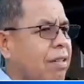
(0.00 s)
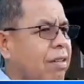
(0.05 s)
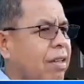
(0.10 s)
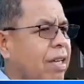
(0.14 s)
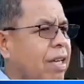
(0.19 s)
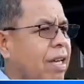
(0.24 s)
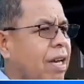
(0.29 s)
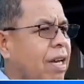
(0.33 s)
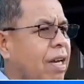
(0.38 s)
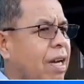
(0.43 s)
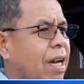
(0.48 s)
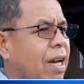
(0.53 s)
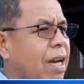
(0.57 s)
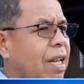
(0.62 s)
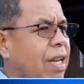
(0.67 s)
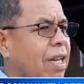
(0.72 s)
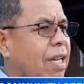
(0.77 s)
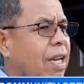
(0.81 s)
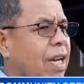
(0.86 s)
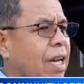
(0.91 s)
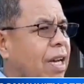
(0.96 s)
at ito
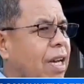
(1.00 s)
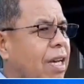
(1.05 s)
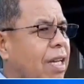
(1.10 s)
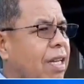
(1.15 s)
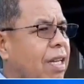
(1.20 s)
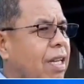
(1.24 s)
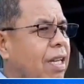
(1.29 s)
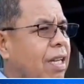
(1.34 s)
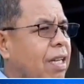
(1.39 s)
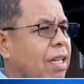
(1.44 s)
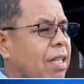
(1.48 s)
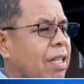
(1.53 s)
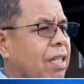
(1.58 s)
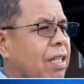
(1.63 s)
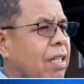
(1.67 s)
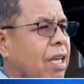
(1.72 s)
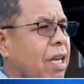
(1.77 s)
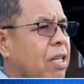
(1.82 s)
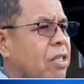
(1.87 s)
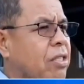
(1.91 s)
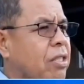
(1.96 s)
ay nagbukas ng
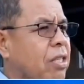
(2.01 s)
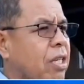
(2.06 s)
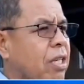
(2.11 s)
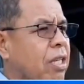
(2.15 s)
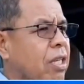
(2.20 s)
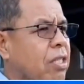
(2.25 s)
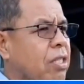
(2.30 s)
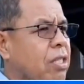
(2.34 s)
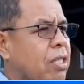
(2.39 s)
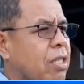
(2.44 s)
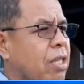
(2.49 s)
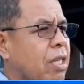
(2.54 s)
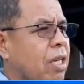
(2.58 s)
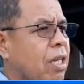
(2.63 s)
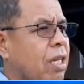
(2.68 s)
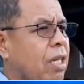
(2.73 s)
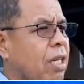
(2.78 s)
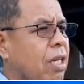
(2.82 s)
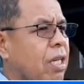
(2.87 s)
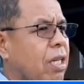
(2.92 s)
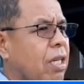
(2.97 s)
kaisipan ng mga
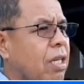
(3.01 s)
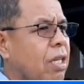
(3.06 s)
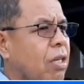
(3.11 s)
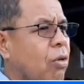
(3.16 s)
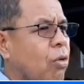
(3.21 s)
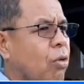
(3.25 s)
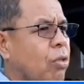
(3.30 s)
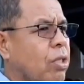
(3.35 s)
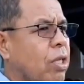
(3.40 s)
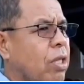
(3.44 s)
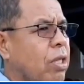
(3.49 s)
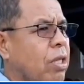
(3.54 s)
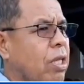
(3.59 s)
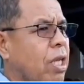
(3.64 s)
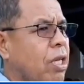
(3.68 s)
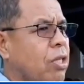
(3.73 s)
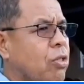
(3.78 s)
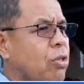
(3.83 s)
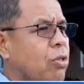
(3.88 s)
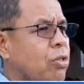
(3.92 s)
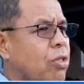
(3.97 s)
kapatid kung paano
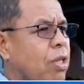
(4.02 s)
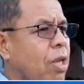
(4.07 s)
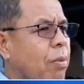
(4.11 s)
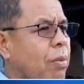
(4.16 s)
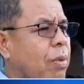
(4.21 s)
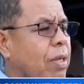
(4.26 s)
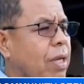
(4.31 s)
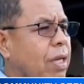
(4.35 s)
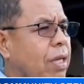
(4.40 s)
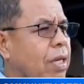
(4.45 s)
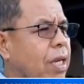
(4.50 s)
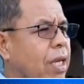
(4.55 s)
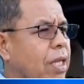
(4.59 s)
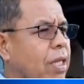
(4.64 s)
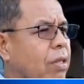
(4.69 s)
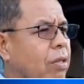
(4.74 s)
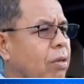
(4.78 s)
makikisangkot